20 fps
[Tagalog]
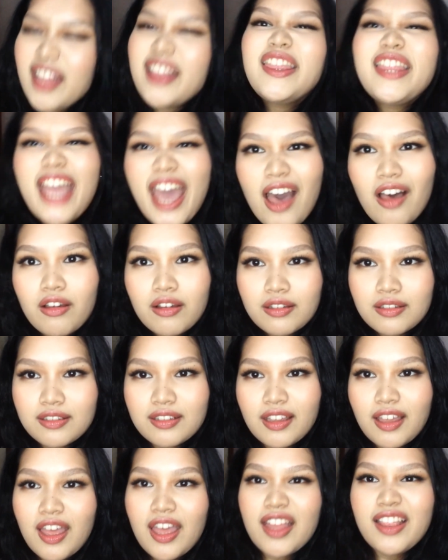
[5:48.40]
Now,
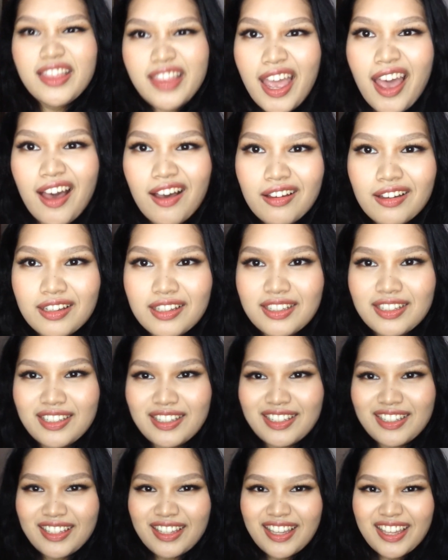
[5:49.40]
now,
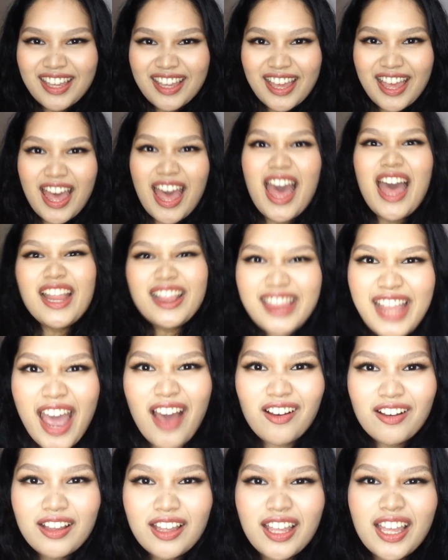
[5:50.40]

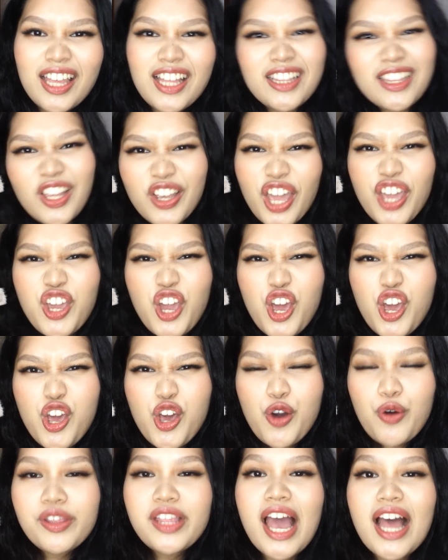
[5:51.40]
now, look at
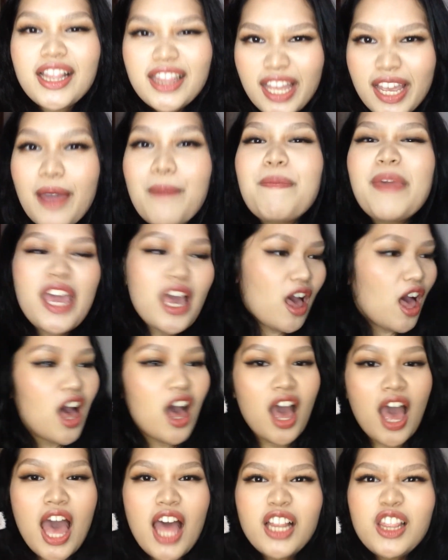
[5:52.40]
you, now look at me.
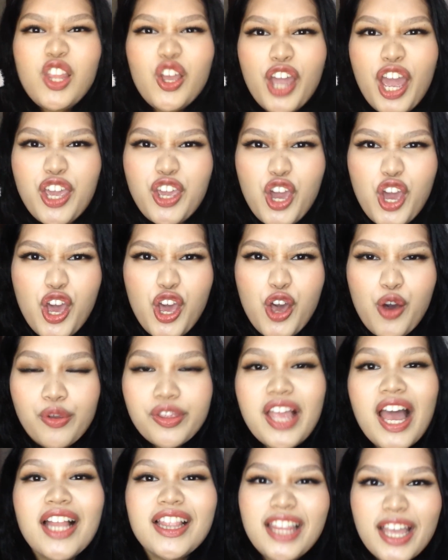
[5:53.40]
Look at
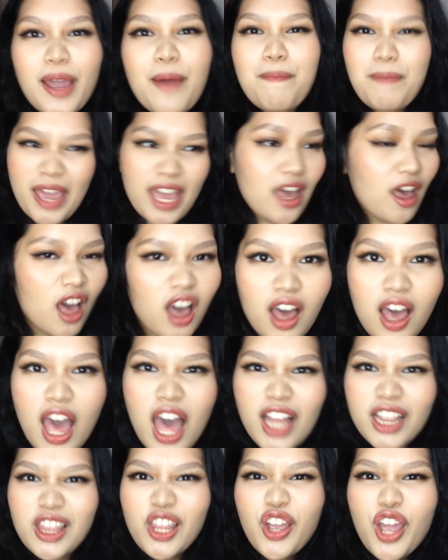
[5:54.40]
you, now look at me.
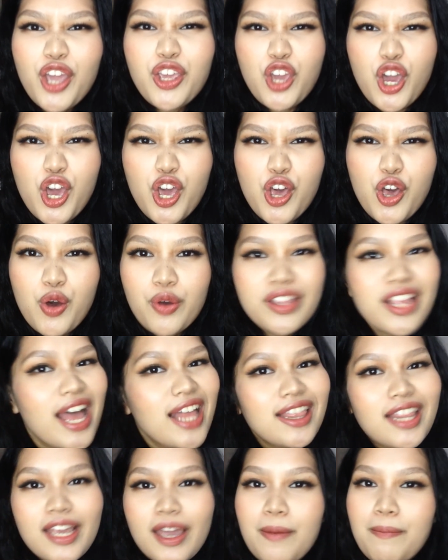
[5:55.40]
Look at you,
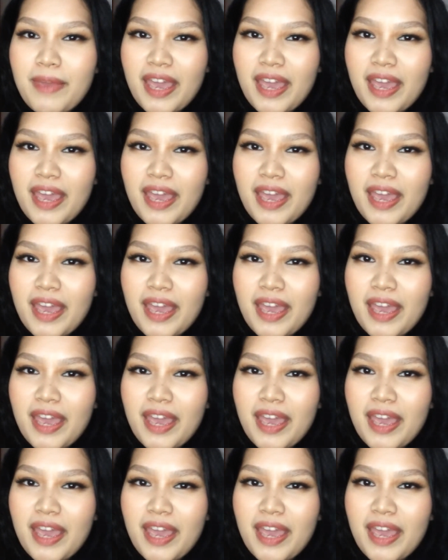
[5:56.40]
now look